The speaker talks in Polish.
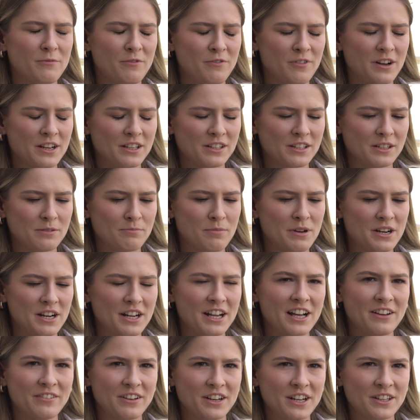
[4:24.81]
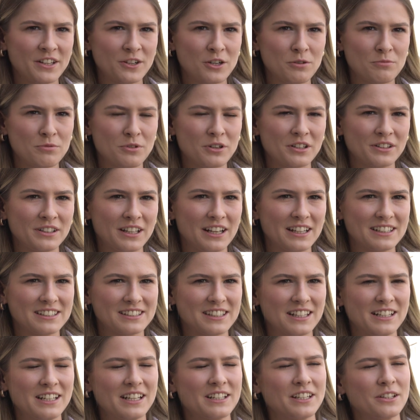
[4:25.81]
fajnych parę kawiarenek obok
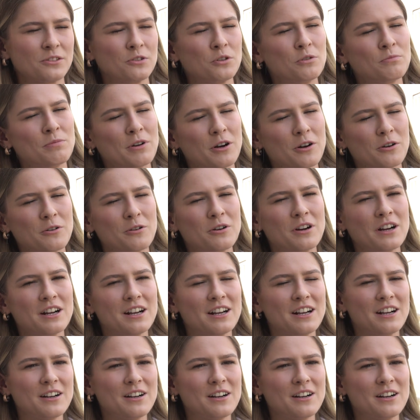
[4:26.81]
nas, ale ten upał